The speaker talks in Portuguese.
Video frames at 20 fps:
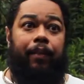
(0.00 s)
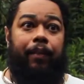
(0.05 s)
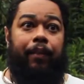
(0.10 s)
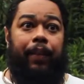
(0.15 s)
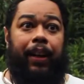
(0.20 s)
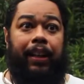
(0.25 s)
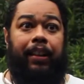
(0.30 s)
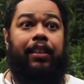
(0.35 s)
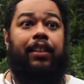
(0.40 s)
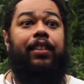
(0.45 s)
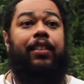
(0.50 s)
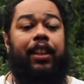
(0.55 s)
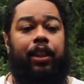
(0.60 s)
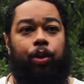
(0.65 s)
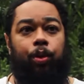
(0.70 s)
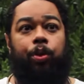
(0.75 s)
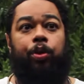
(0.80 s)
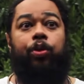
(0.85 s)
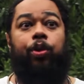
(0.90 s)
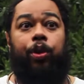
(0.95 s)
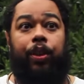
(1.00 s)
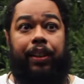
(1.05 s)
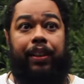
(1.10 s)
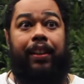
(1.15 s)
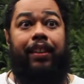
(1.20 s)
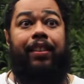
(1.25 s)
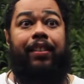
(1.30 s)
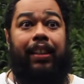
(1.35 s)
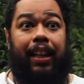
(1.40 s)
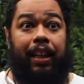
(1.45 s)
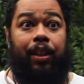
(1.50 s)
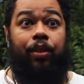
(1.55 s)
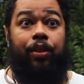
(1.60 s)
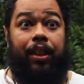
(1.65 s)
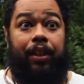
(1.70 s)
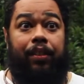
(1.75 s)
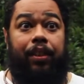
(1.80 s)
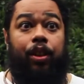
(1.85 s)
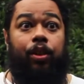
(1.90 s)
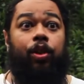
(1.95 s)
Vale dizer, os druidas eram
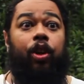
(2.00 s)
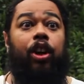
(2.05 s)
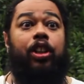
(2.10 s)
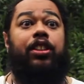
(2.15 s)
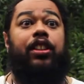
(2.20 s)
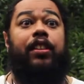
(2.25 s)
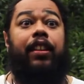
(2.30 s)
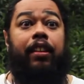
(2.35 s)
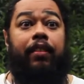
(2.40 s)
sacerdotes,